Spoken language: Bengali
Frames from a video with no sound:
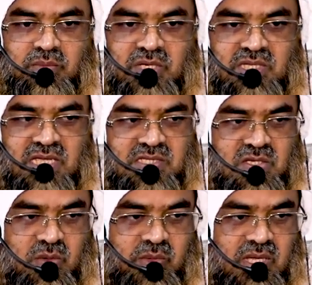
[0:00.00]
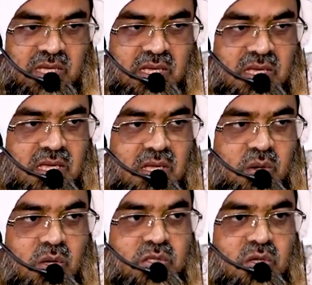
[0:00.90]
বৃদ্ধাশ্রমে
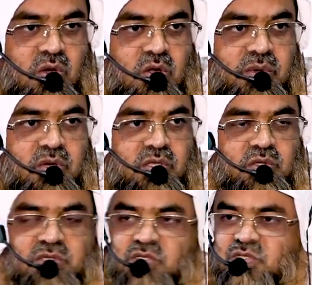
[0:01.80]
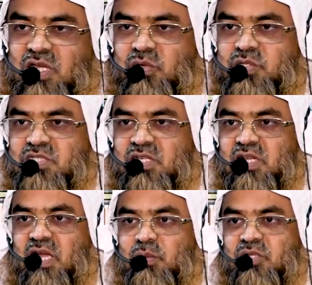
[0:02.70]
কত রকমের কত কিছু চালু হচ্ছে
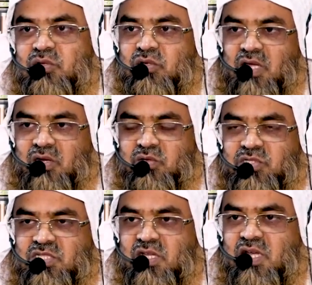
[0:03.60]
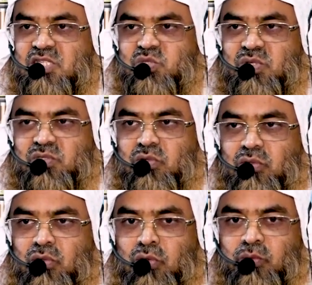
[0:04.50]
এর একমাত্র কারণ হচ্ছে কাসওয়াতুল
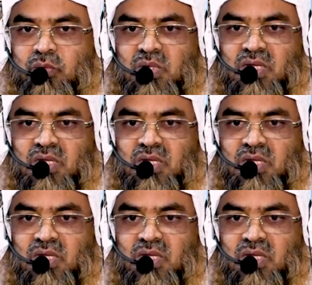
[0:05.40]
হলুক